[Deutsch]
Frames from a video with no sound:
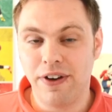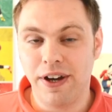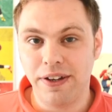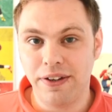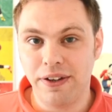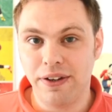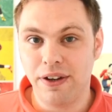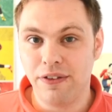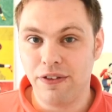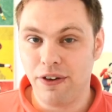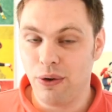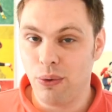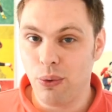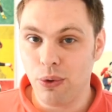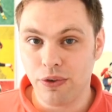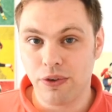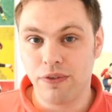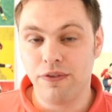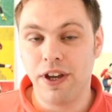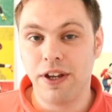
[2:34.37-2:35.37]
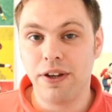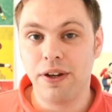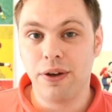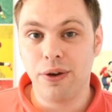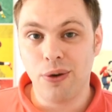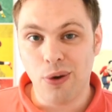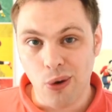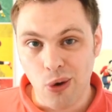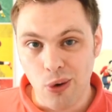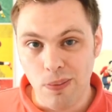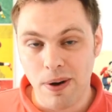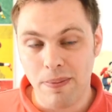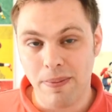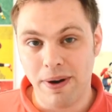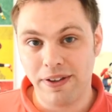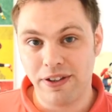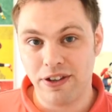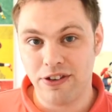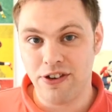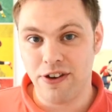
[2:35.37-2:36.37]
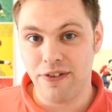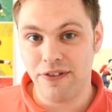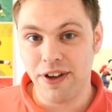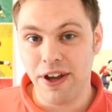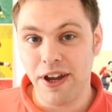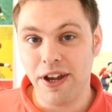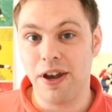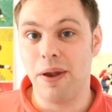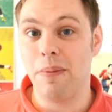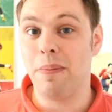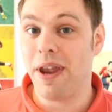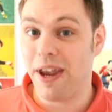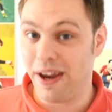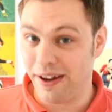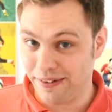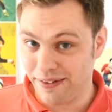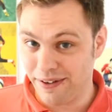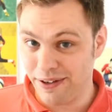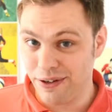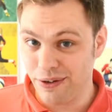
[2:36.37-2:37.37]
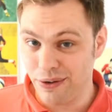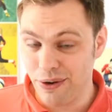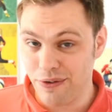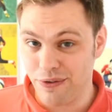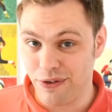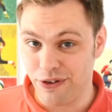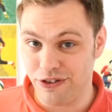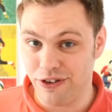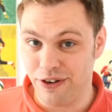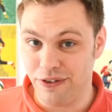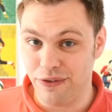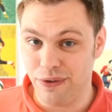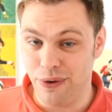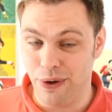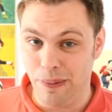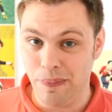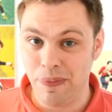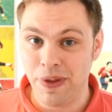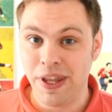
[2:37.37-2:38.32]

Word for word: weiter in der Verlosung und werden an der Europameisterschaft teilnehmen. Herzlichen Glückwunsch dafür.